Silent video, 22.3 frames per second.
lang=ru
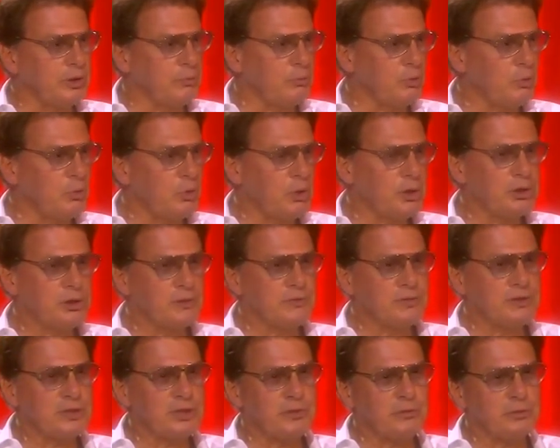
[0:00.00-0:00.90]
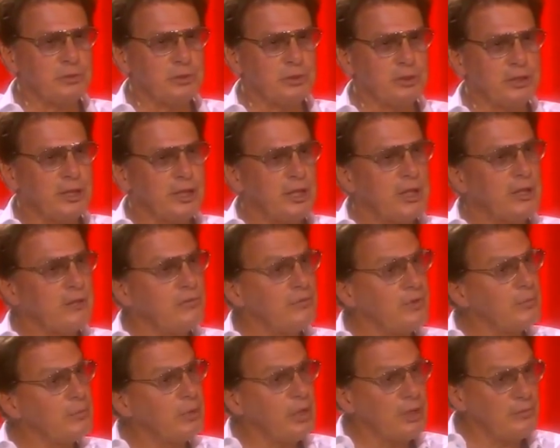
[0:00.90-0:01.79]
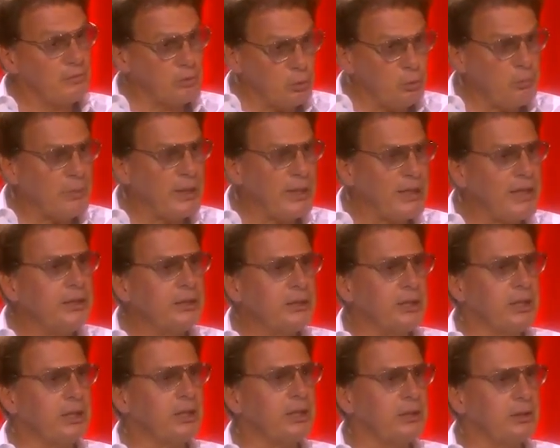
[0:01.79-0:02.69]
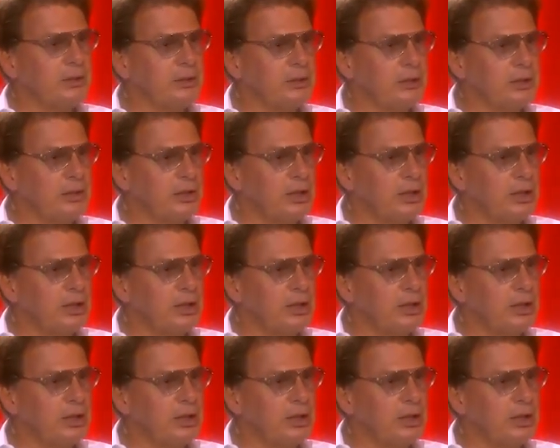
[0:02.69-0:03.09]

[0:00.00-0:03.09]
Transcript: в этом городе все вот... Вы имели в виду балетных?